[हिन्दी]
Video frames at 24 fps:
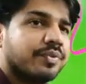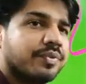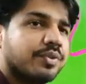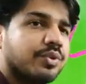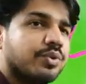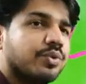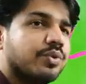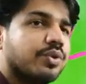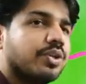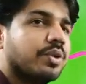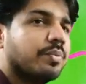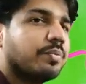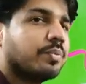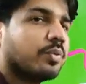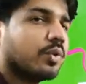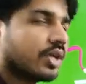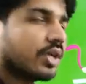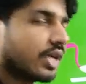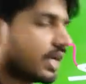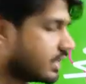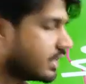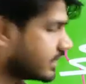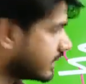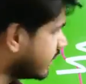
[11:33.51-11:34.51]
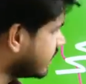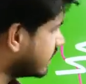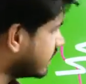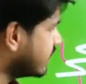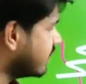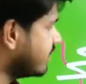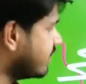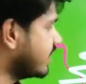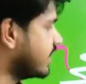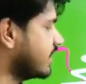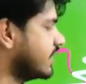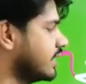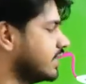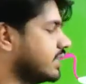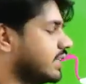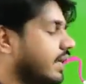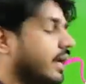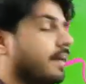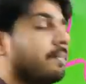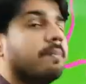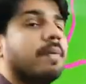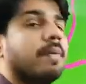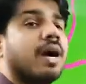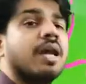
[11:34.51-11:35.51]
क्योंकि पोटास कैल्शियम अधिकता
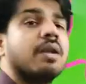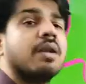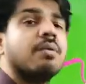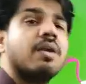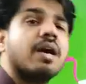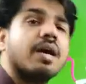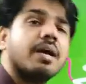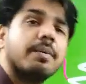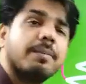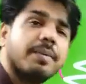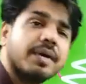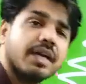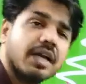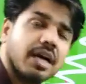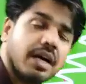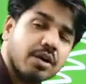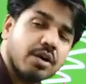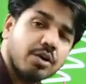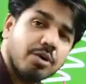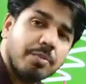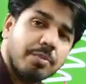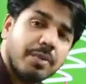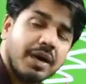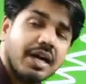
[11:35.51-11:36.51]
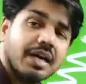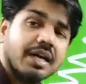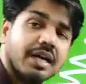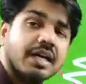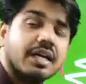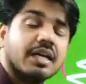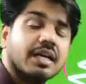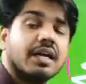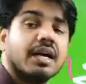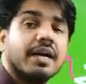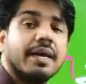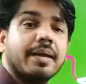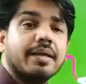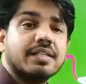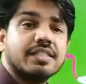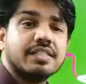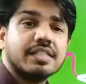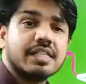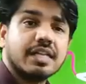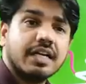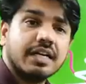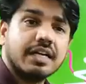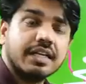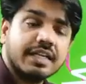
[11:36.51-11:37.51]
है मालवा का पठार को भाग है कैसे
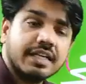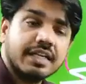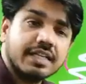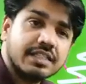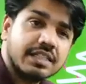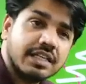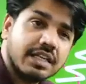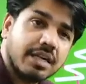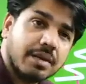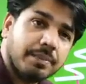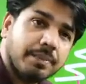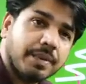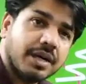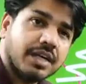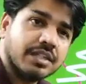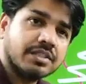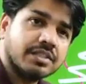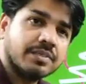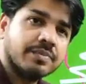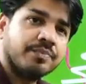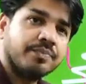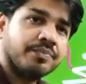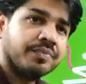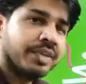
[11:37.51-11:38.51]
काली कैसे कपास